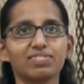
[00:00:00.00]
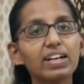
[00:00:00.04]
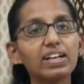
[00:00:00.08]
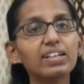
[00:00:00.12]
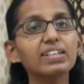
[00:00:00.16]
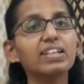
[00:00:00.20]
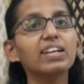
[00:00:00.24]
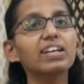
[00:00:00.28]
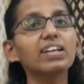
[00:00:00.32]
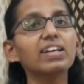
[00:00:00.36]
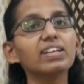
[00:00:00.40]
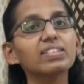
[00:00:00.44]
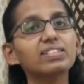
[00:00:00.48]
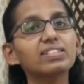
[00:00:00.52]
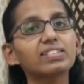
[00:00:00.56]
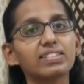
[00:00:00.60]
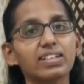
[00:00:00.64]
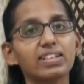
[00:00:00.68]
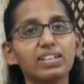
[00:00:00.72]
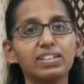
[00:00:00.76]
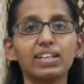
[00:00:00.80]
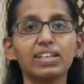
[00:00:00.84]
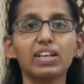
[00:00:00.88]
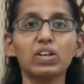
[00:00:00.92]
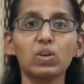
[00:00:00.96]
தேர்ட்டி டேஸ்
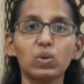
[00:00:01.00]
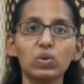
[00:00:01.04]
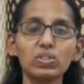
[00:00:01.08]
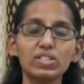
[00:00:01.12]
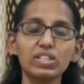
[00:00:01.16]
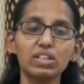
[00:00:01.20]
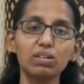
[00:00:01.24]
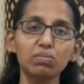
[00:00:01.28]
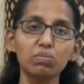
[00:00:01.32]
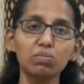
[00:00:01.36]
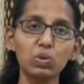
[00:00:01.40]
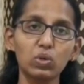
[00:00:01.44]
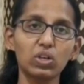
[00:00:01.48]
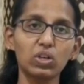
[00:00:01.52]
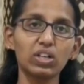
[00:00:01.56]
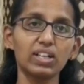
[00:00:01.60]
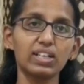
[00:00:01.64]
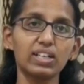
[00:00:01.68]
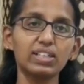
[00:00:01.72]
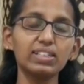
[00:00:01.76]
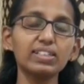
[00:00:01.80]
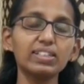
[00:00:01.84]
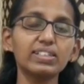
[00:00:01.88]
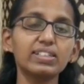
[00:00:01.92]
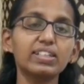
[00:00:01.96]
தேர்ட்டி க்ளோசிங்
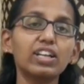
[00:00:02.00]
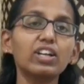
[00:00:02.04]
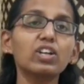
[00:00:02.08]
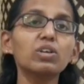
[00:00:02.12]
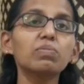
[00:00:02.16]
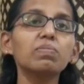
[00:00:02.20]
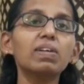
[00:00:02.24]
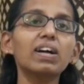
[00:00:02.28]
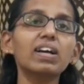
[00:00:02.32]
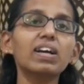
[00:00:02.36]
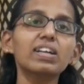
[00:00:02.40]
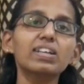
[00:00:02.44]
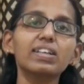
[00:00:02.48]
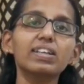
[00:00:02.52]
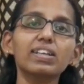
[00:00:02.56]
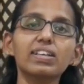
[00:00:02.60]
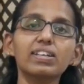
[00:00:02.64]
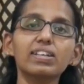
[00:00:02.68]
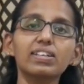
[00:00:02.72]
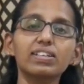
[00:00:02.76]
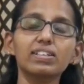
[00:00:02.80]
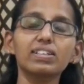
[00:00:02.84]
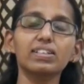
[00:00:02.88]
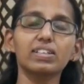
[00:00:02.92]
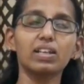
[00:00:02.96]
புக்கில் நெட்
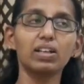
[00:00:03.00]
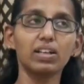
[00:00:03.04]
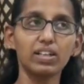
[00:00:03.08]
மார்க்கெட்டிங்க்கு